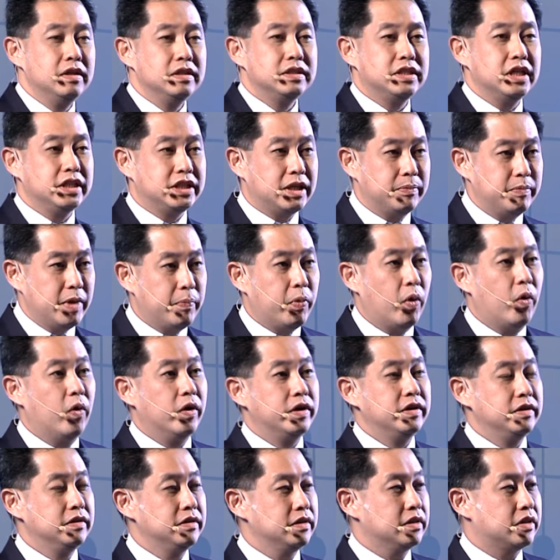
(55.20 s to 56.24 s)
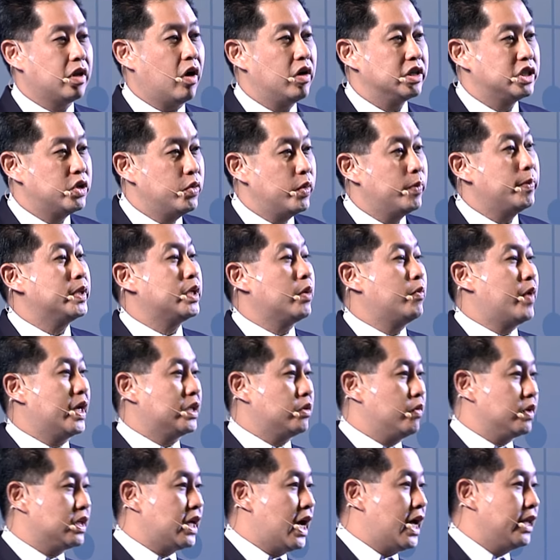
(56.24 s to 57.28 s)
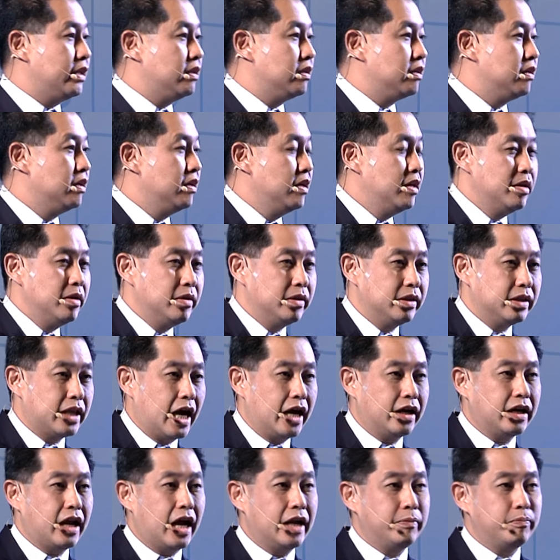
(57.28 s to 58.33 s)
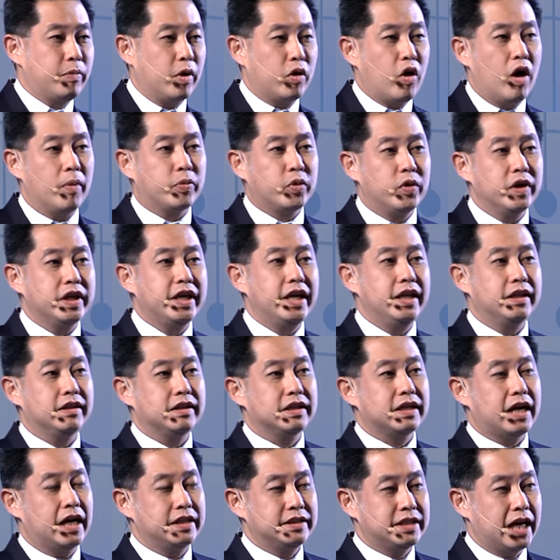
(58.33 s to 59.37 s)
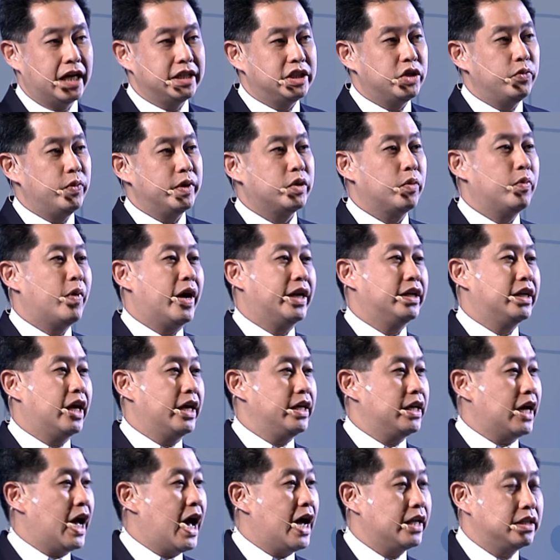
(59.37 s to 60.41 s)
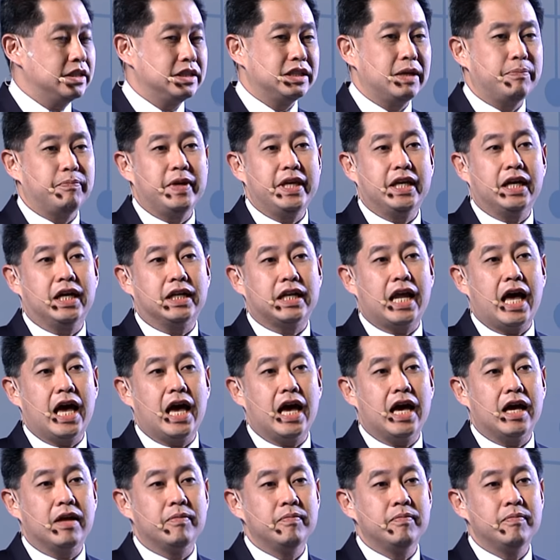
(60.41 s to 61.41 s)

ซึ่งจะมีผลต่อชีวิตประจำวันของท่านทั้งการประกอบธุรกิจการใช้ชีวิตประจำวันใน ห้าถึงสิบ ปีข้างหน้า